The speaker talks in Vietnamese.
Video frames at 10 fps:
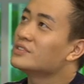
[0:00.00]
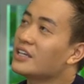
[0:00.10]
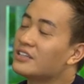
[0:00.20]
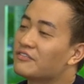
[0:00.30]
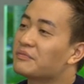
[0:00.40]
thế
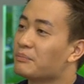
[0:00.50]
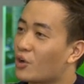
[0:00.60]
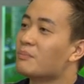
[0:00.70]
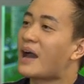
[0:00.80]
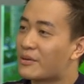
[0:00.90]

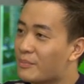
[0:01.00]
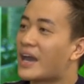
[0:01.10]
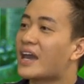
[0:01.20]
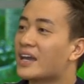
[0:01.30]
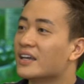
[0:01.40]
còn bạn
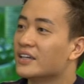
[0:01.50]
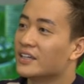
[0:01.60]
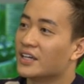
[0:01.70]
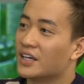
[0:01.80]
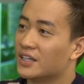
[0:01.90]
bè
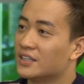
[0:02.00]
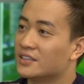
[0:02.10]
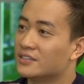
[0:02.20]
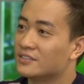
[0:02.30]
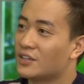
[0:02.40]

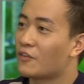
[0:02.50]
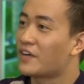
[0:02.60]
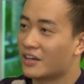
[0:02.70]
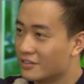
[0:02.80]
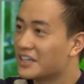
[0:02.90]
à, họ
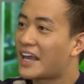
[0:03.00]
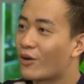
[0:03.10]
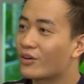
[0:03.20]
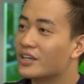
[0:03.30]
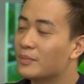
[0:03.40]
phản ứng thế nào
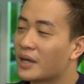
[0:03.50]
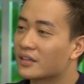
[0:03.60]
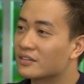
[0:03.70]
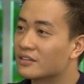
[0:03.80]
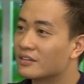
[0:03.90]
khi mà
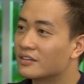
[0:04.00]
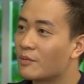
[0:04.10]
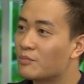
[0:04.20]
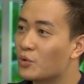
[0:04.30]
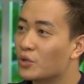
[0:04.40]

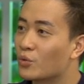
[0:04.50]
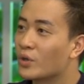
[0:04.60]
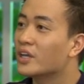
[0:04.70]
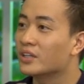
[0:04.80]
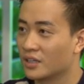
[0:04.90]
tâm bùi quyết
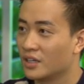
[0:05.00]
định